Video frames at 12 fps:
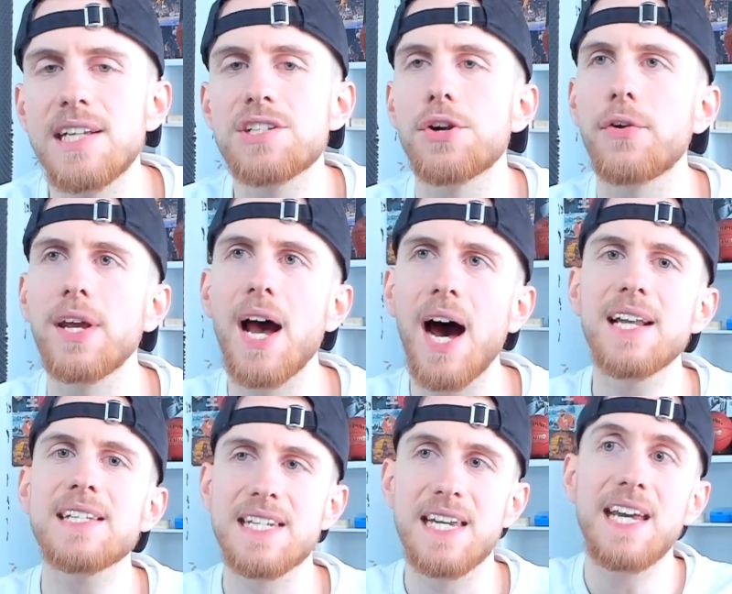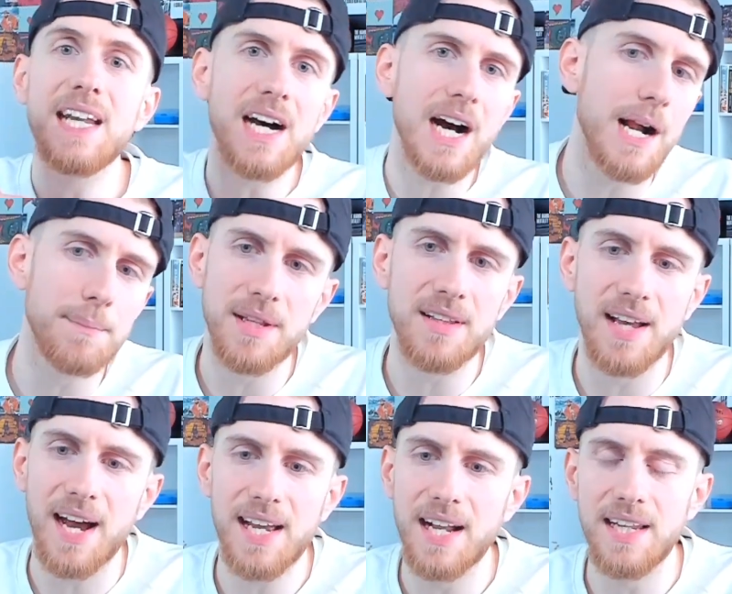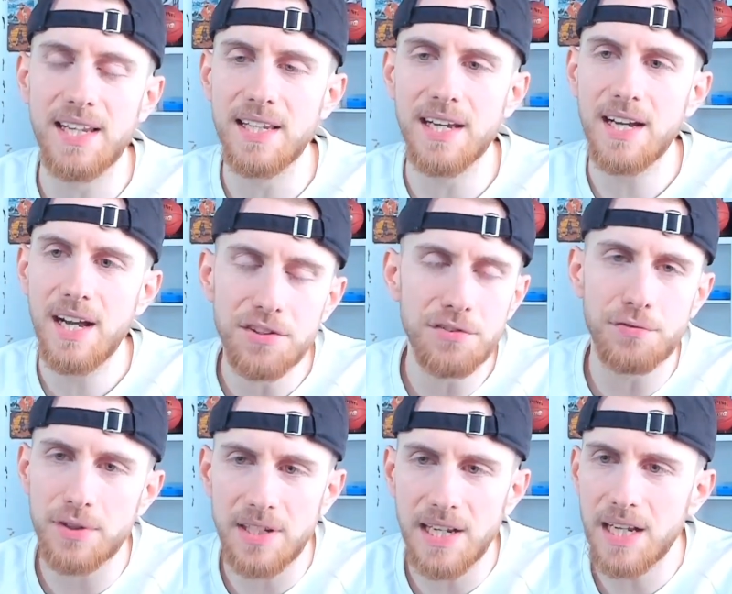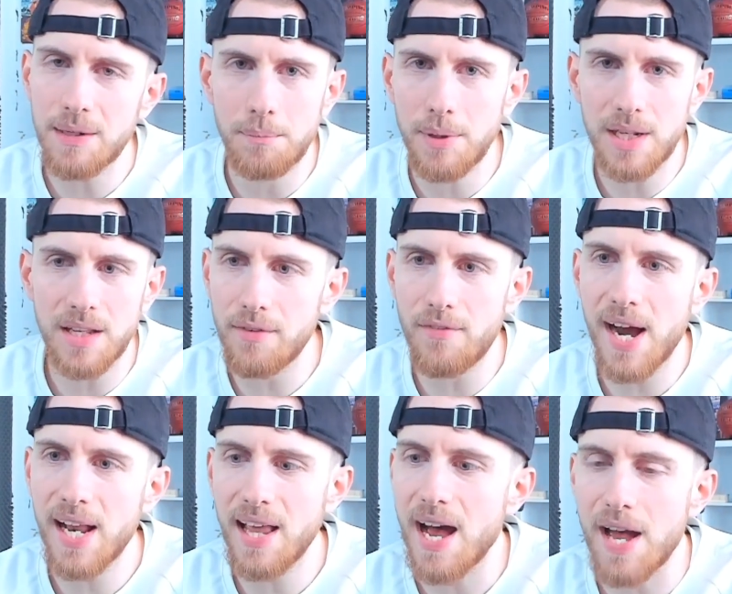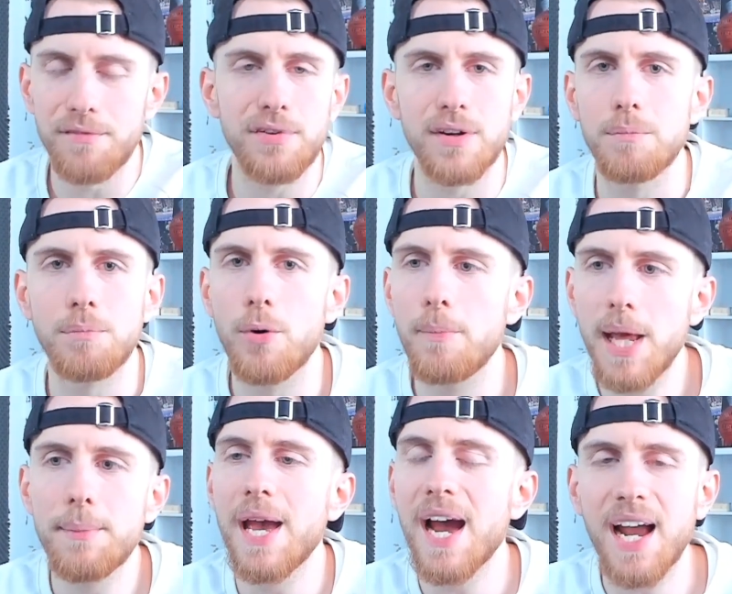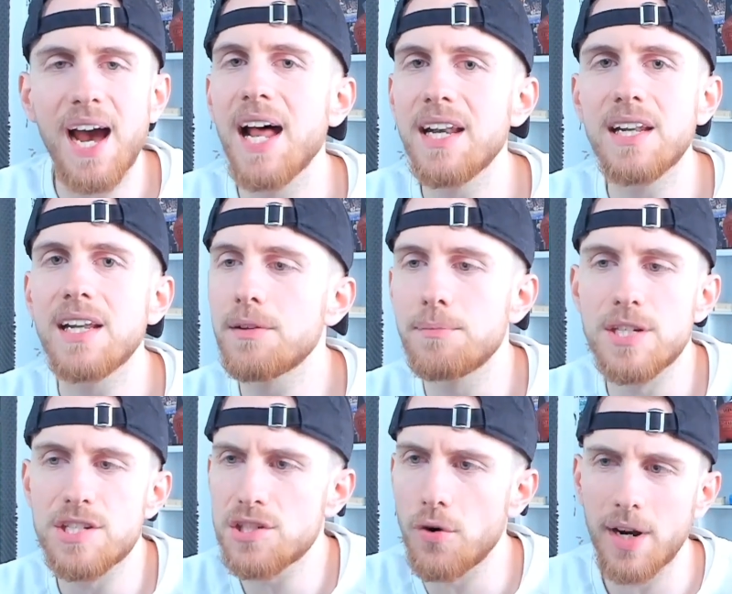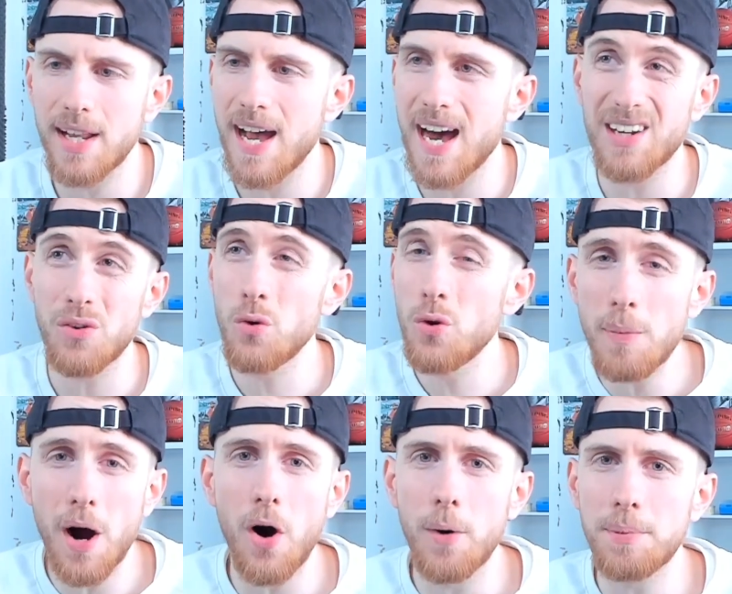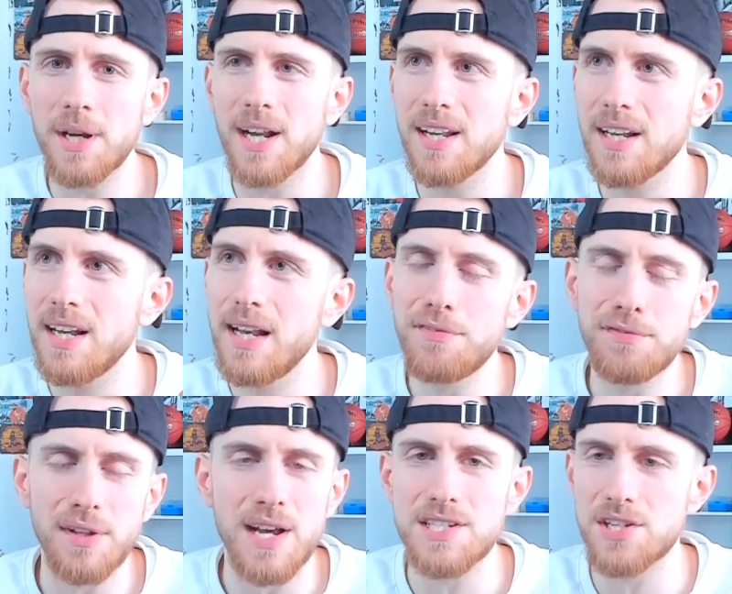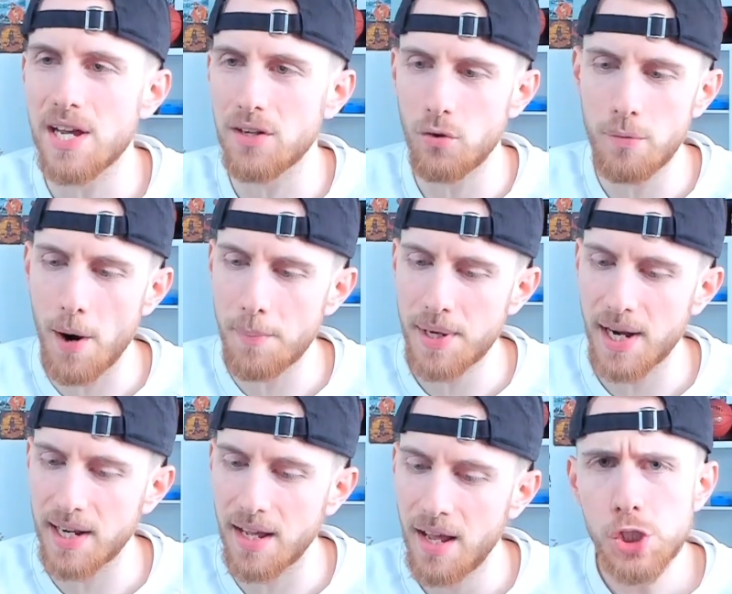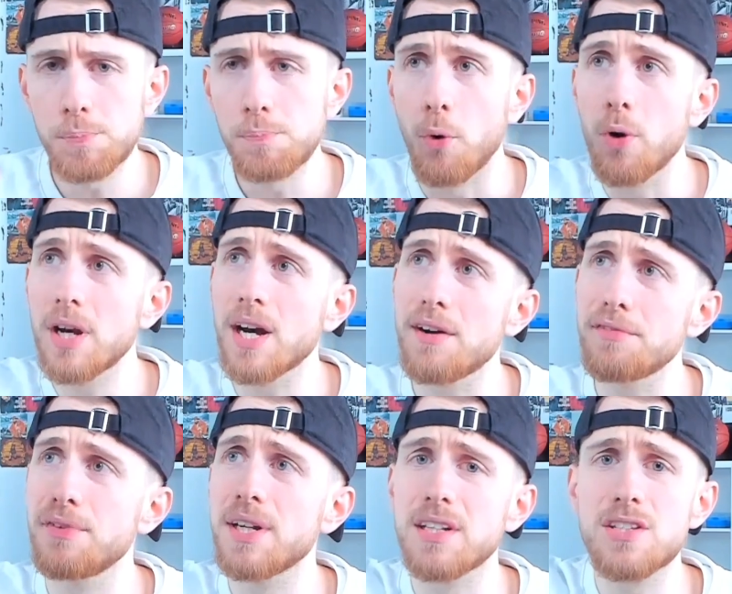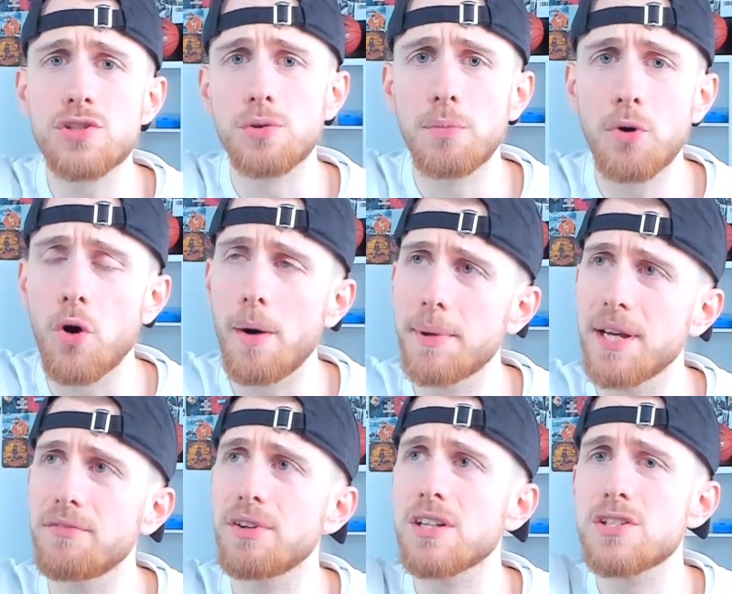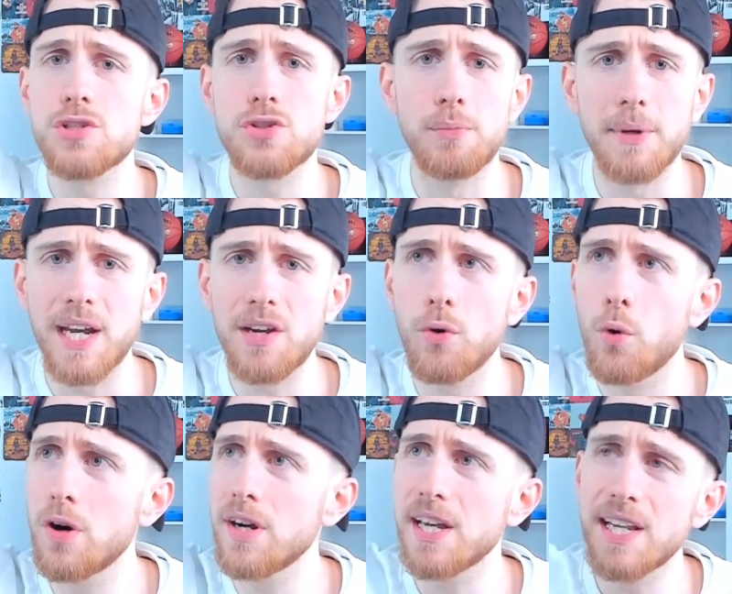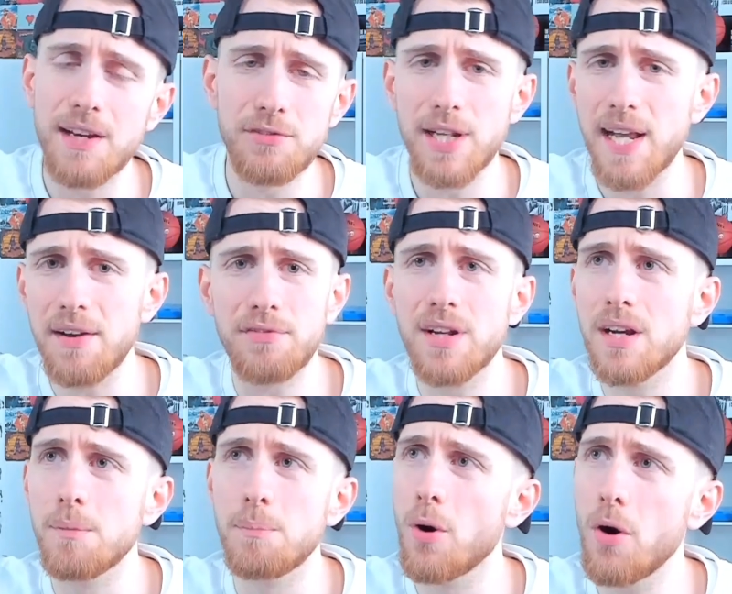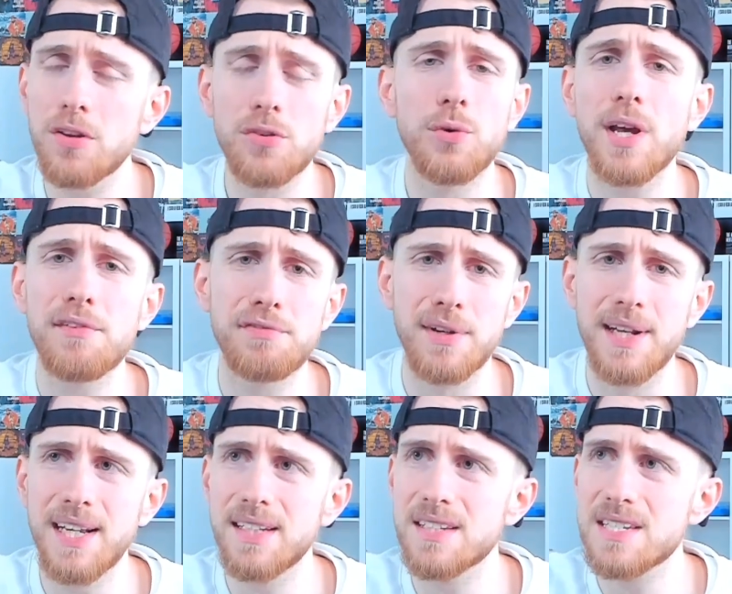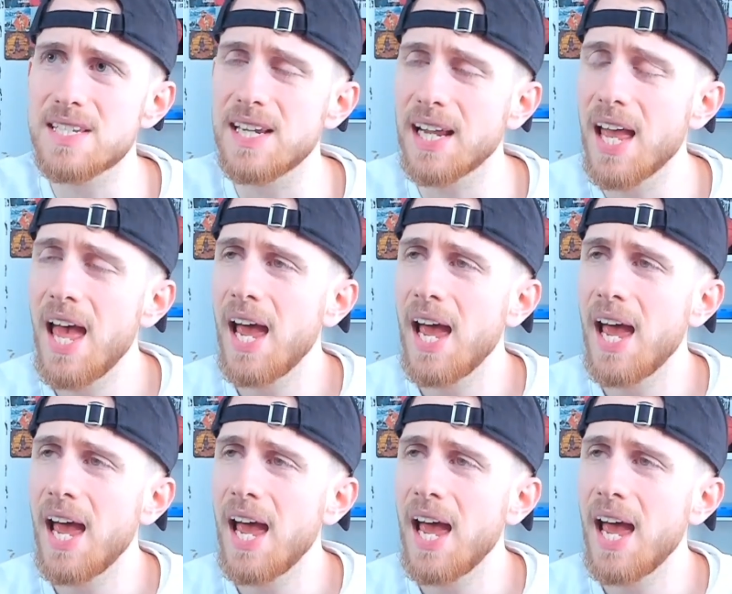nee, sorry, alles innerhalb der Dreierlinie ist für den mittlerweile einfach ein Problem. Er kann nicht mehr scoren. Er hat überhaupt keinen Lift, also er hat überhaupt keine Sprungkraft, wenn er zum Korb geht, wenn er zum Ring hochgeht. Er wird entweder geblockt oder er verlegt das Ding.